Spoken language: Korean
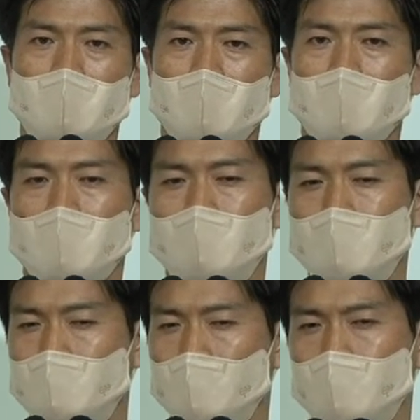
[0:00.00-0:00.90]

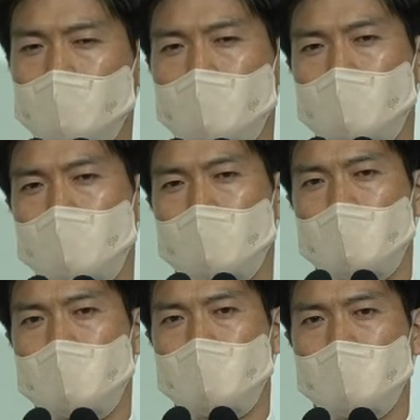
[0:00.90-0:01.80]
하나님은 너무너무
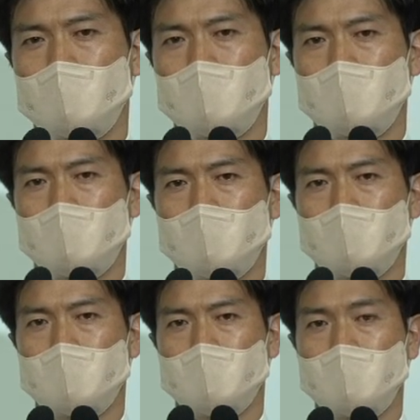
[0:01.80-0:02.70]
좋아하십니다.
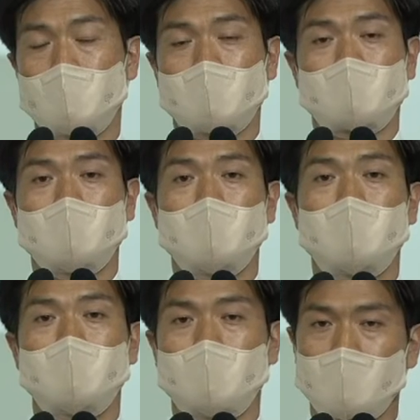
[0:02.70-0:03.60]
이것을
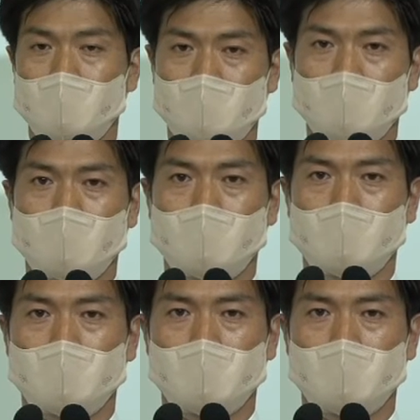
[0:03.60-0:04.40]
믿으셔야 됩니다.